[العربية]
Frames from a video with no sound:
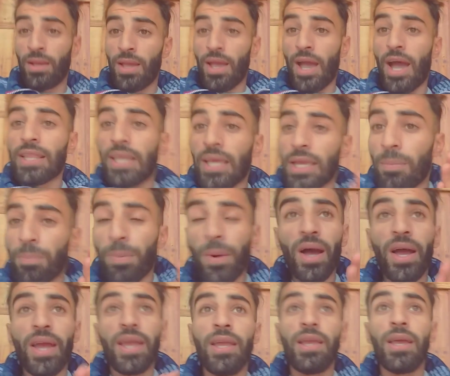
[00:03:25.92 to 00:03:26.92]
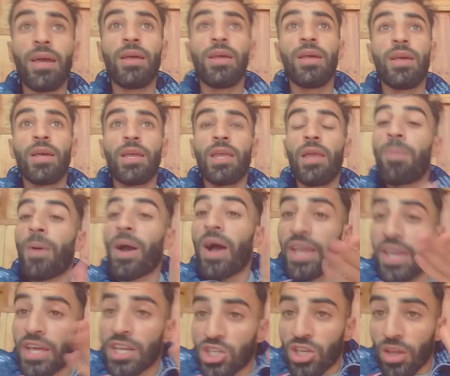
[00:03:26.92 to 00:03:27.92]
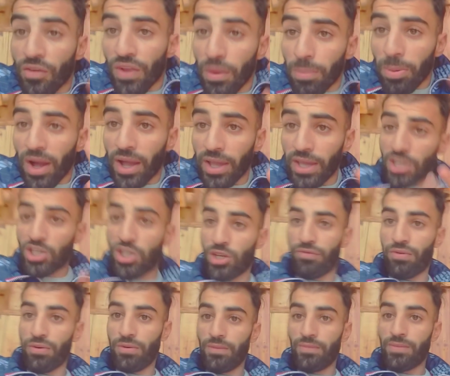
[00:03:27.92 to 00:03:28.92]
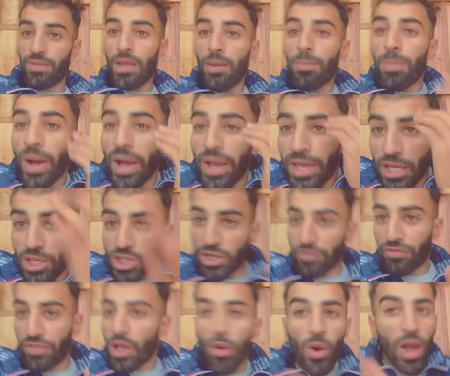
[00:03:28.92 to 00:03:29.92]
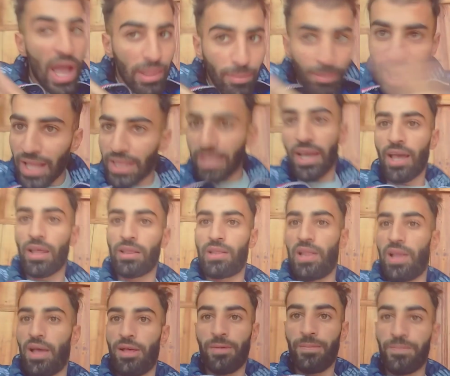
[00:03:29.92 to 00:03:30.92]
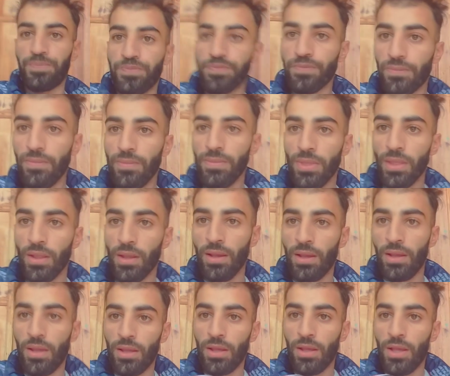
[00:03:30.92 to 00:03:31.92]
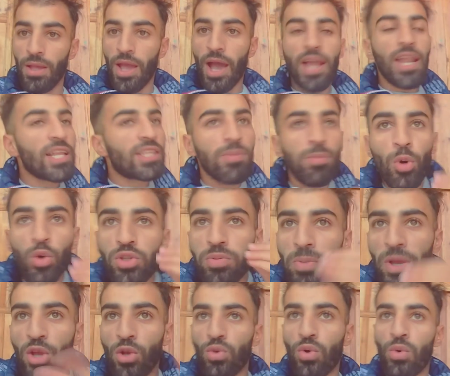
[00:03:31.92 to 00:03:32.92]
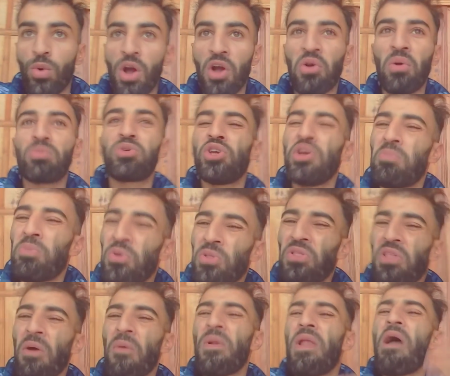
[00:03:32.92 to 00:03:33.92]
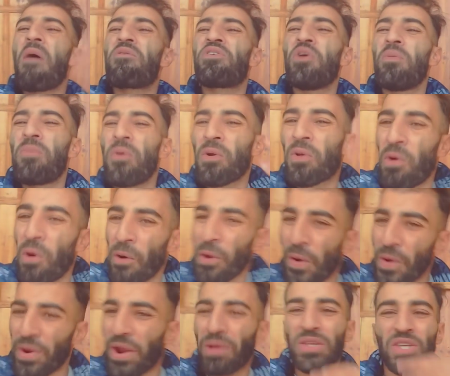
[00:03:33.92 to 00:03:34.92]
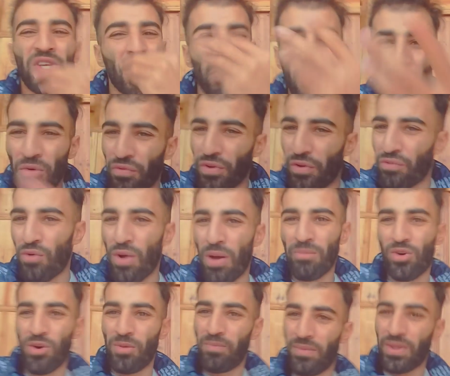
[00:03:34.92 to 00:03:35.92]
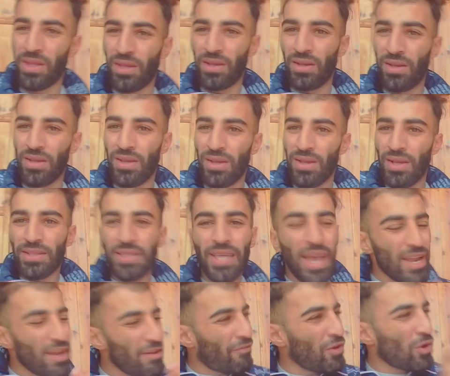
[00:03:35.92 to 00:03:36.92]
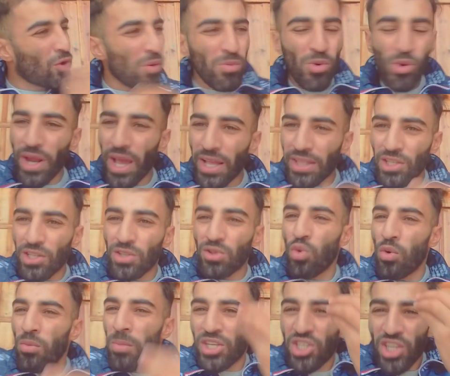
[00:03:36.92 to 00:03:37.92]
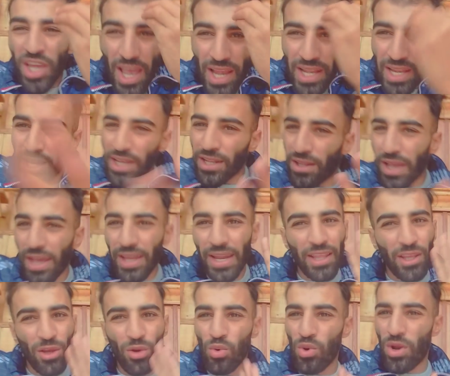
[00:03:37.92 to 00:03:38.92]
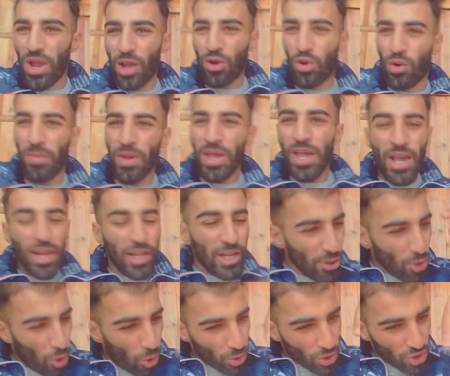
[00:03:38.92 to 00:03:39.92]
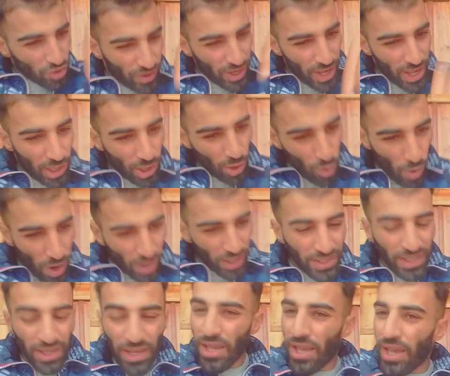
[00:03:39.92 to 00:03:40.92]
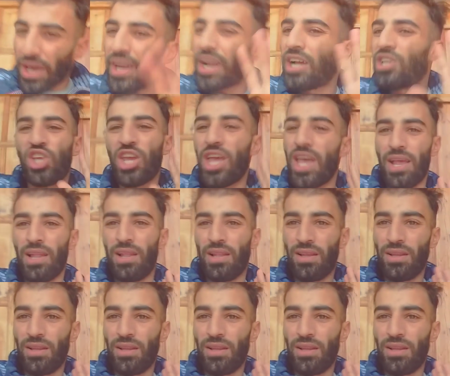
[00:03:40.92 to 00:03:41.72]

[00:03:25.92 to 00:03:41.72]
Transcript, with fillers: عادي يبقى يبقى يرجف يبقى يرجف يبقى يرجف تا واحد ما عاد له علاه تبغوا تبينوا رواحكم جيبوا الدوله وجيبوا الكورونا وتشركوا في فوامكم تالي فيكم كون عادي توما جاهلين انا غادي نقولها لكم اللي يخرج في هذا الوقت راه جاهل